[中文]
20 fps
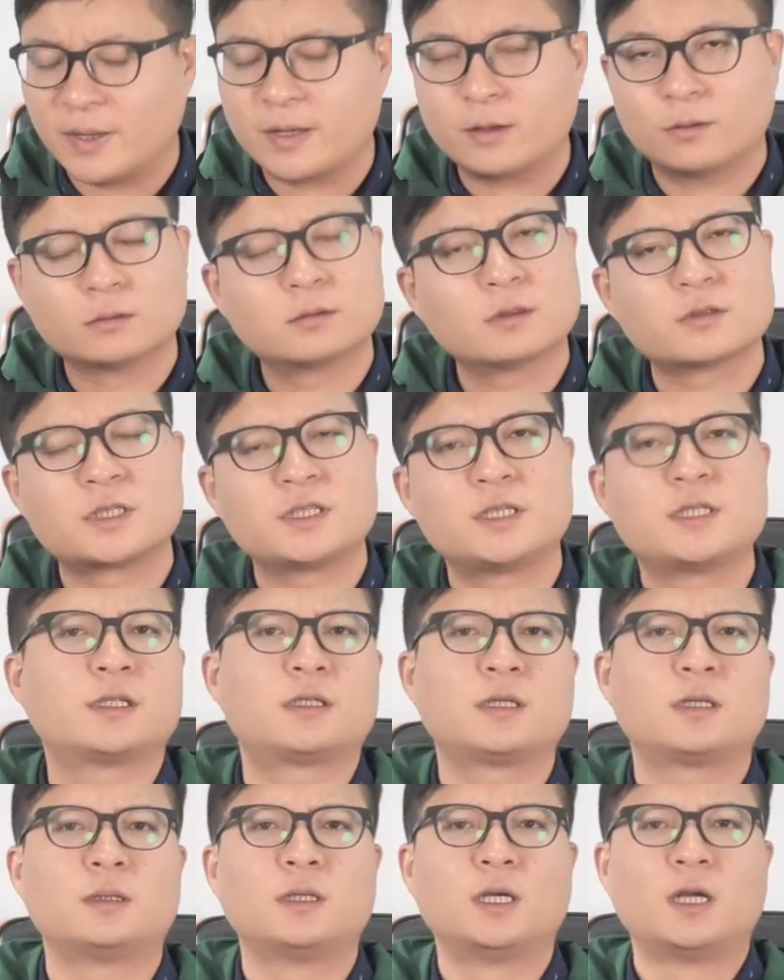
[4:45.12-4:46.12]
没有，都是一些
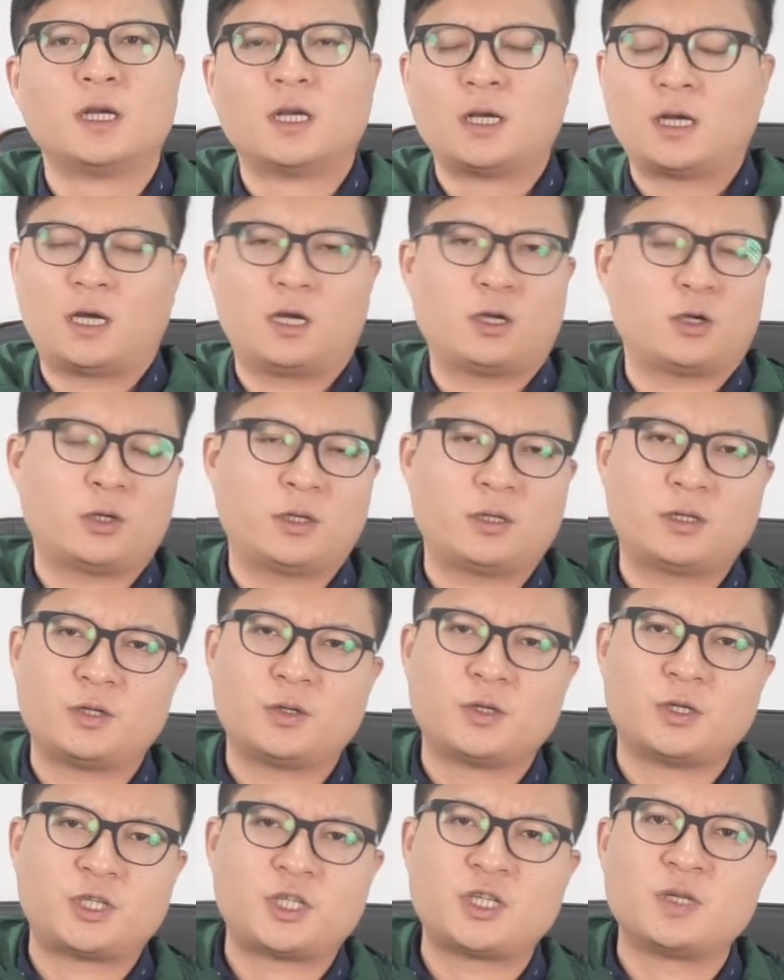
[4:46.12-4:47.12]
特
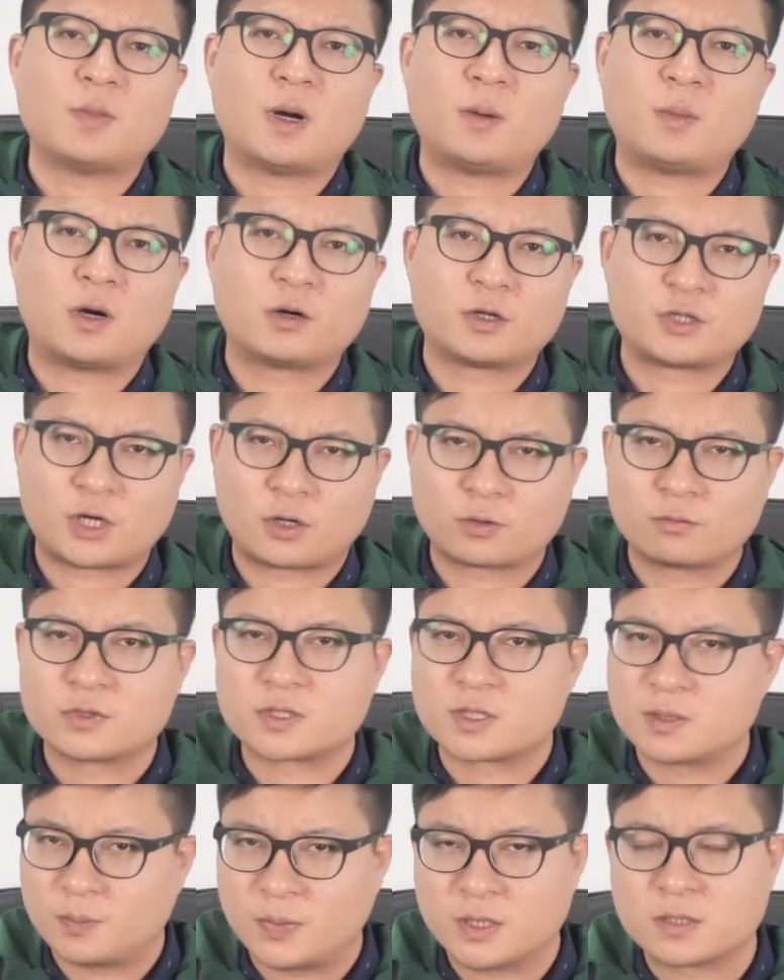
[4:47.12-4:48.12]
呃细毛毛的小公
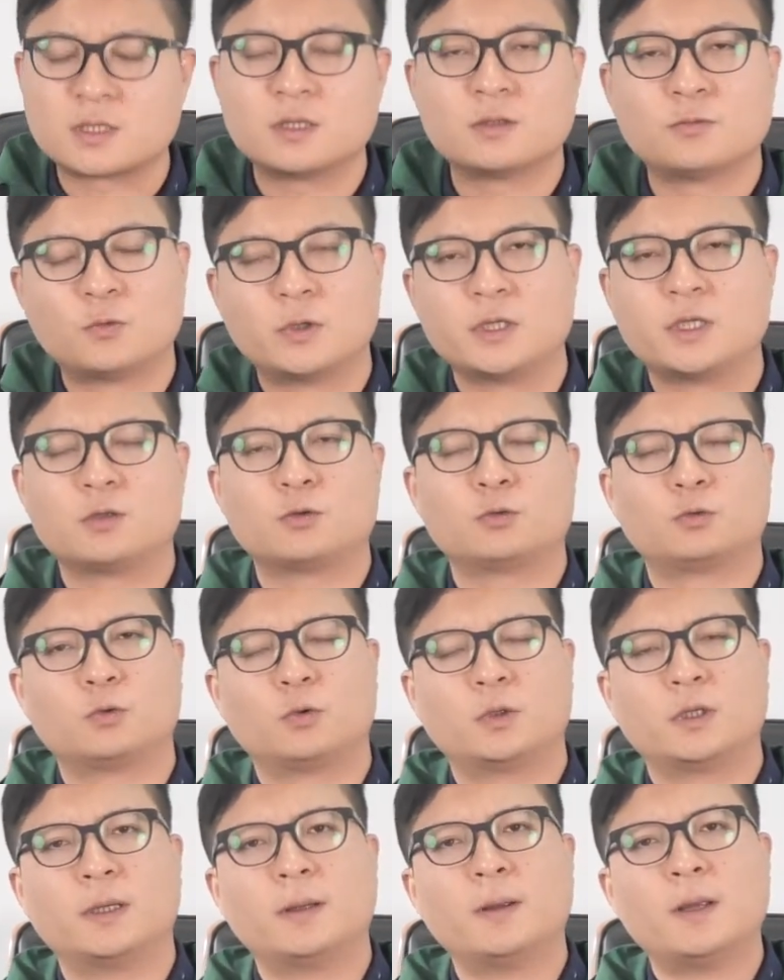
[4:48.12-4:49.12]
司，本身问题就
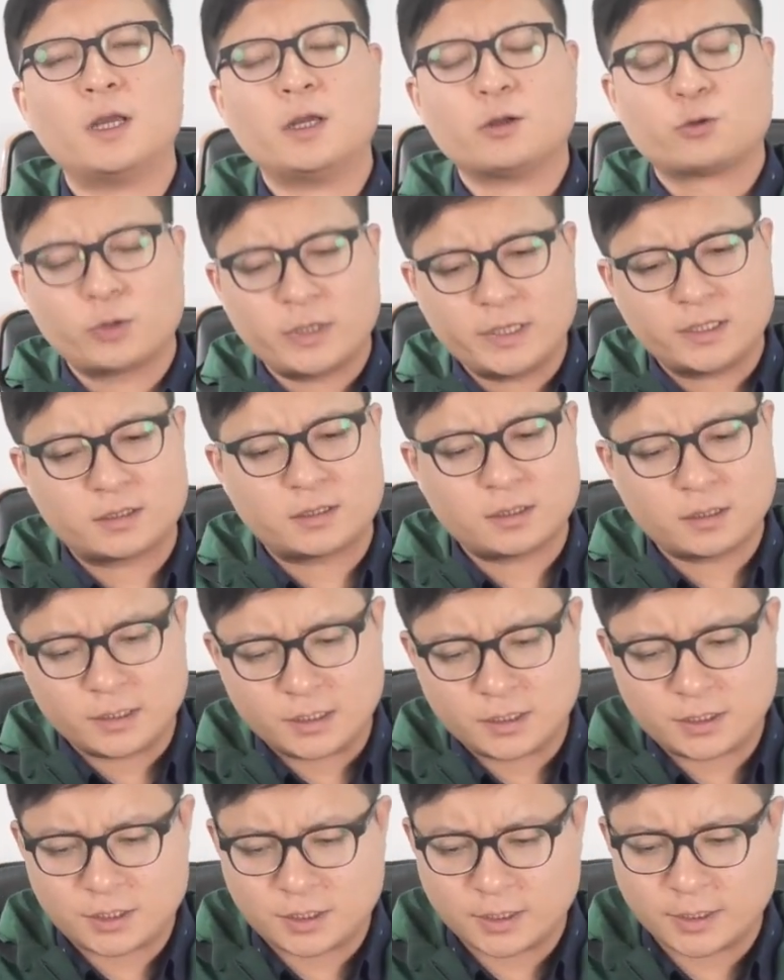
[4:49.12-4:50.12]
多的。所以这
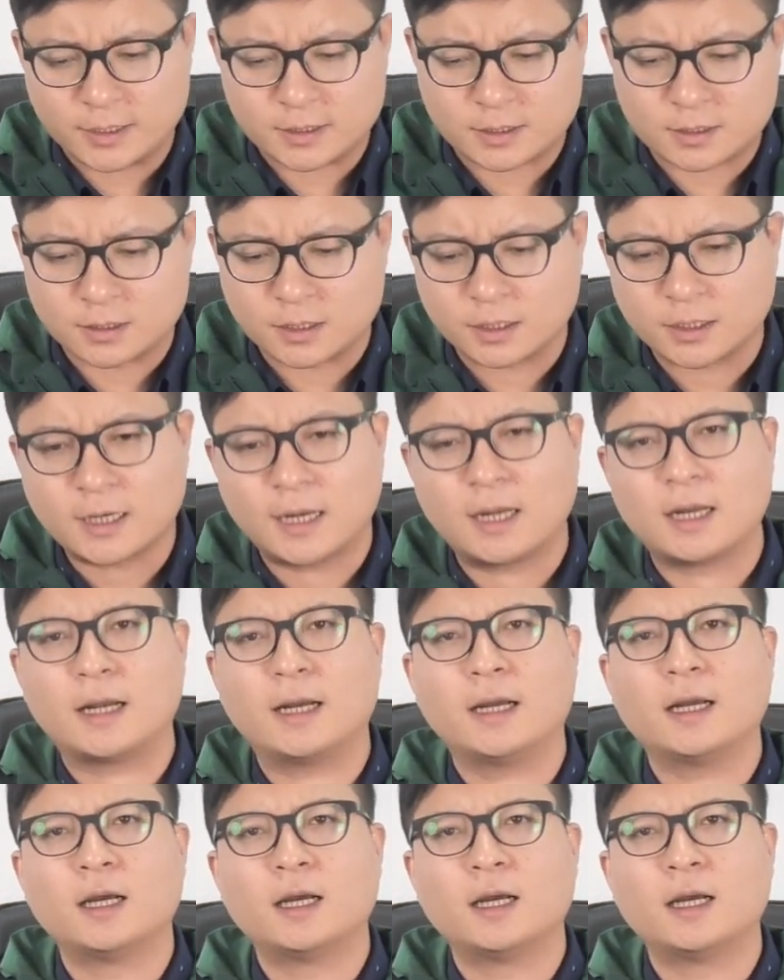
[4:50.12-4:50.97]
一系列事情看来